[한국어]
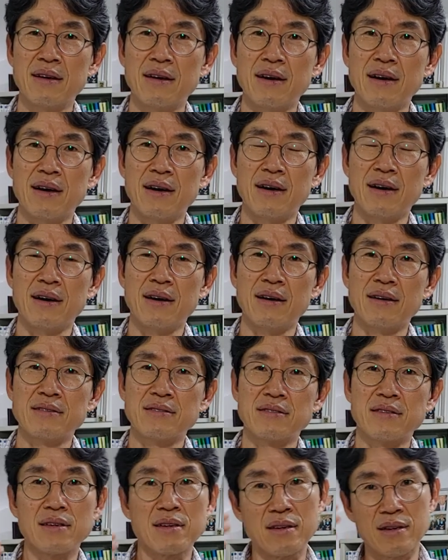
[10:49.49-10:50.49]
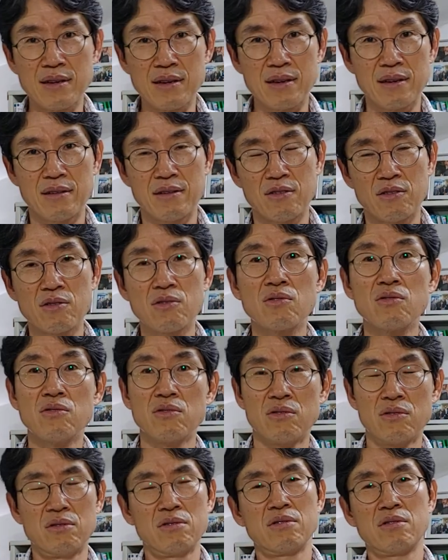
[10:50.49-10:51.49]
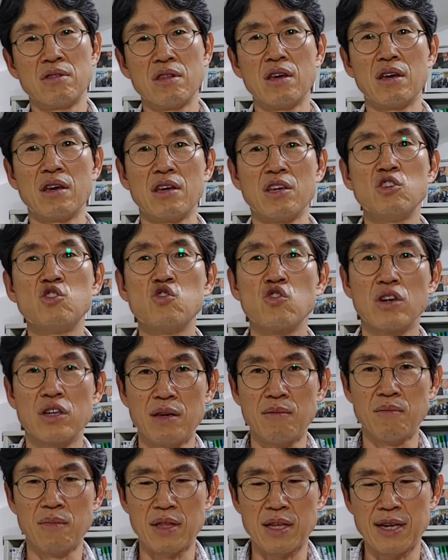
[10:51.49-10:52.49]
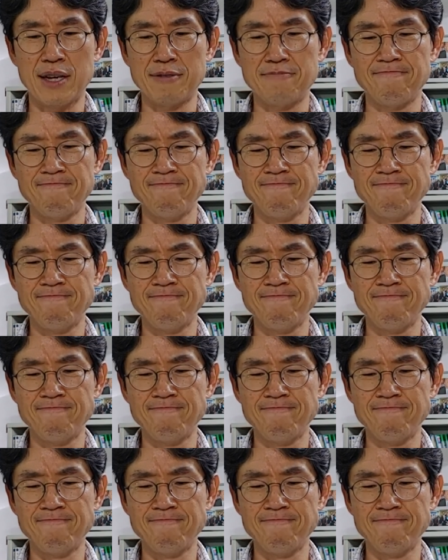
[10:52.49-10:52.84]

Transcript: 아, 이제 그런, 네, 이슈가 됩니다.